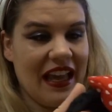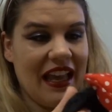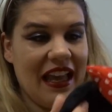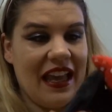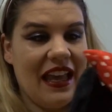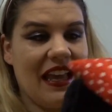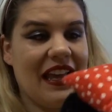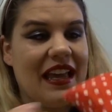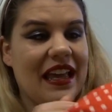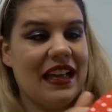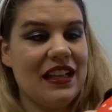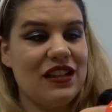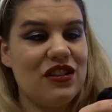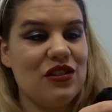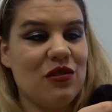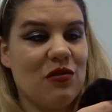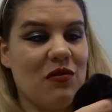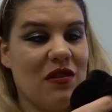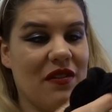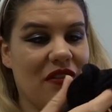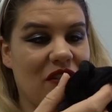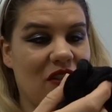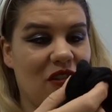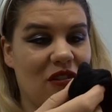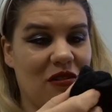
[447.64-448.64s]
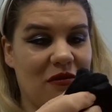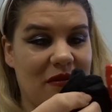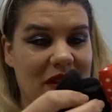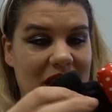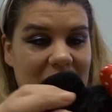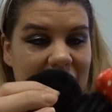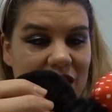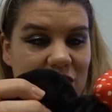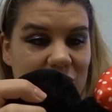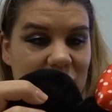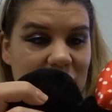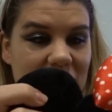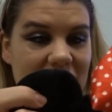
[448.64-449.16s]
es que hecho cuando lo
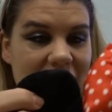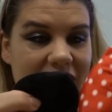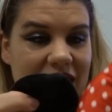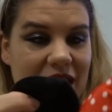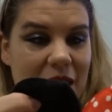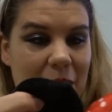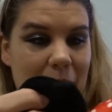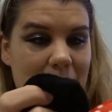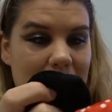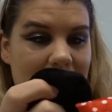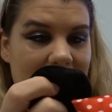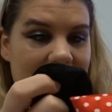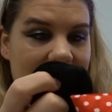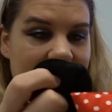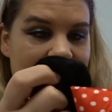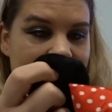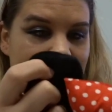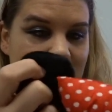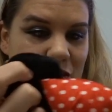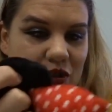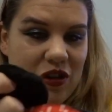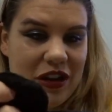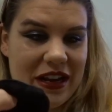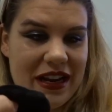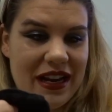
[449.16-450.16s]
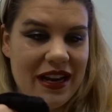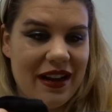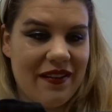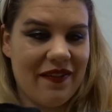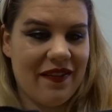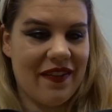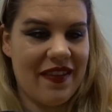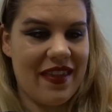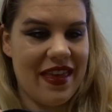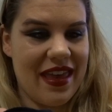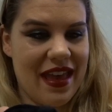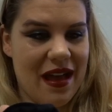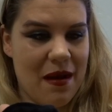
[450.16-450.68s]
vea Julia va a morir
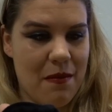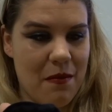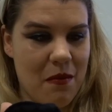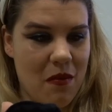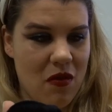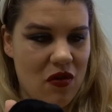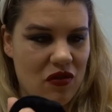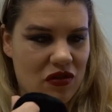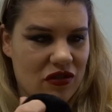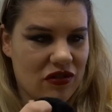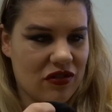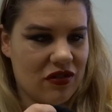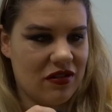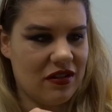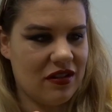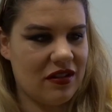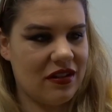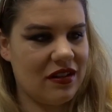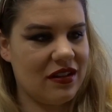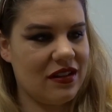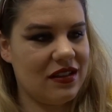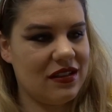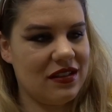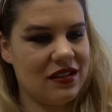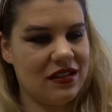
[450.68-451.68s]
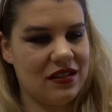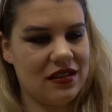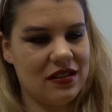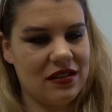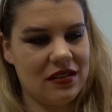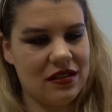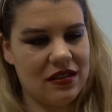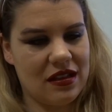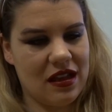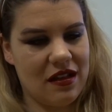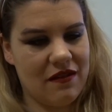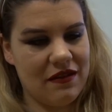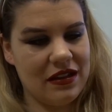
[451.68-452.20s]
de amor.
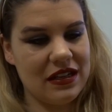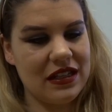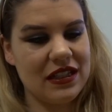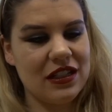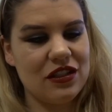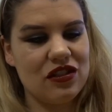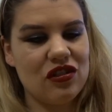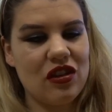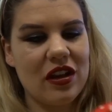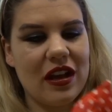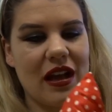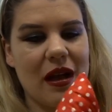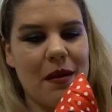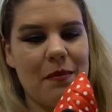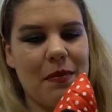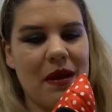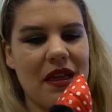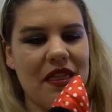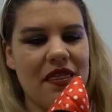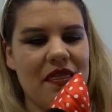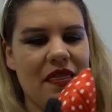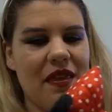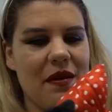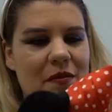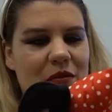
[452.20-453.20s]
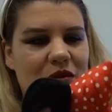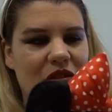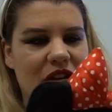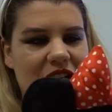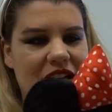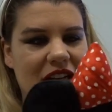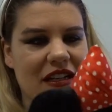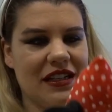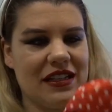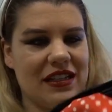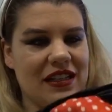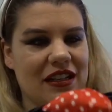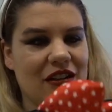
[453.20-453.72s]
A ver si soy capaz de
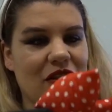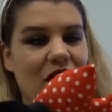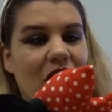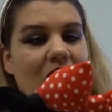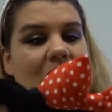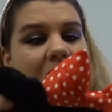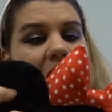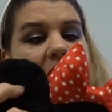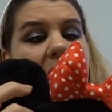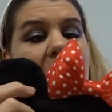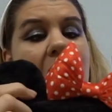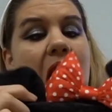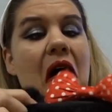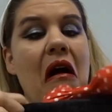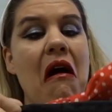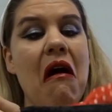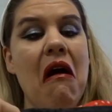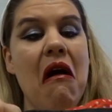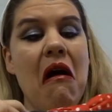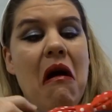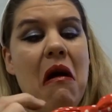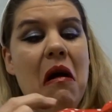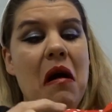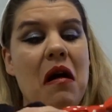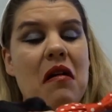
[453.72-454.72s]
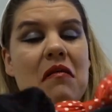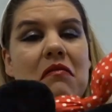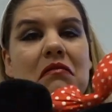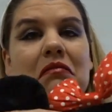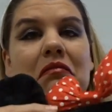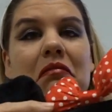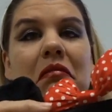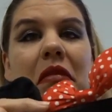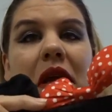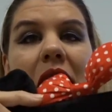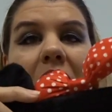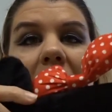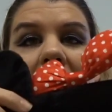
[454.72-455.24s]
ponérselo. ¡Oh!
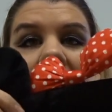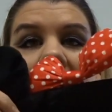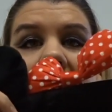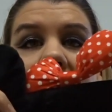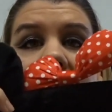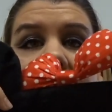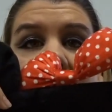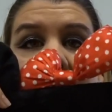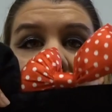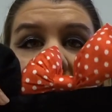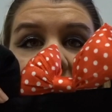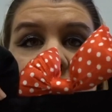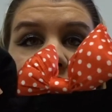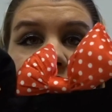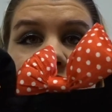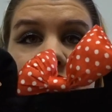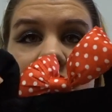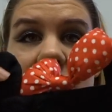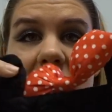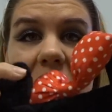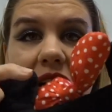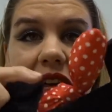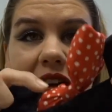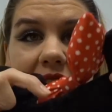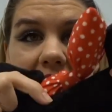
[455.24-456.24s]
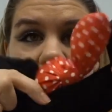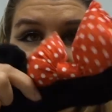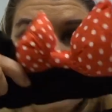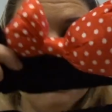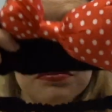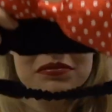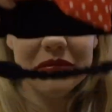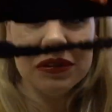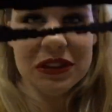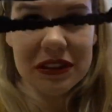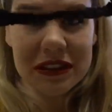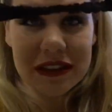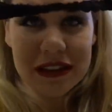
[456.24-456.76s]
¡Me encanta!
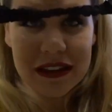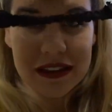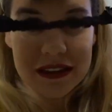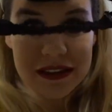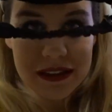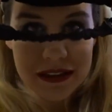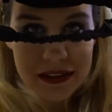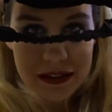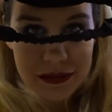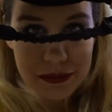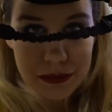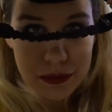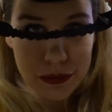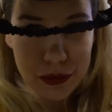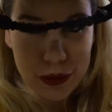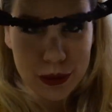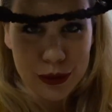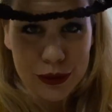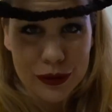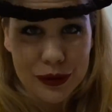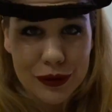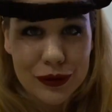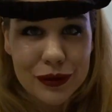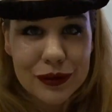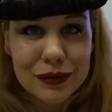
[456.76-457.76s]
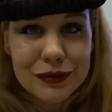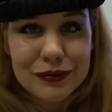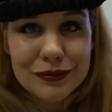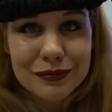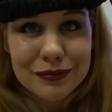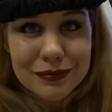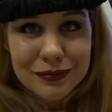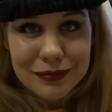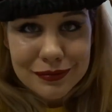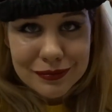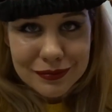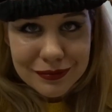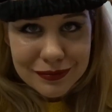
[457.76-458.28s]
Mirad qué mono.
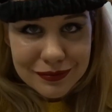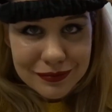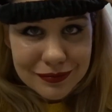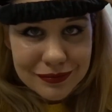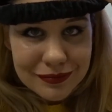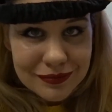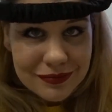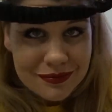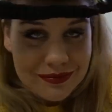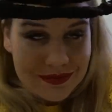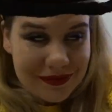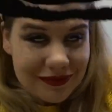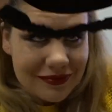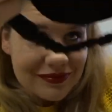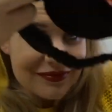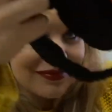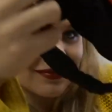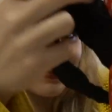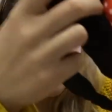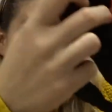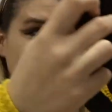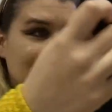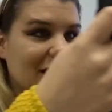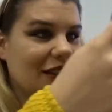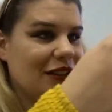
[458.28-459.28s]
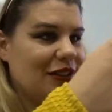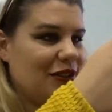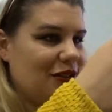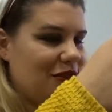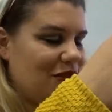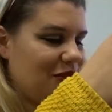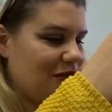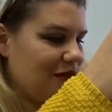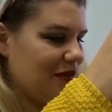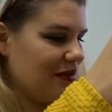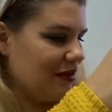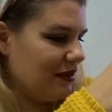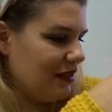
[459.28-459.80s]
¡Qué
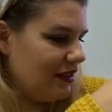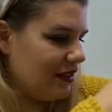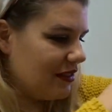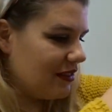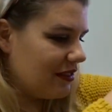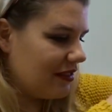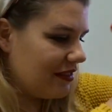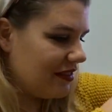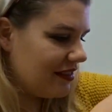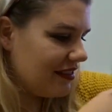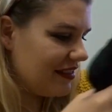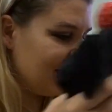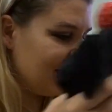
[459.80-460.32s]
chulo!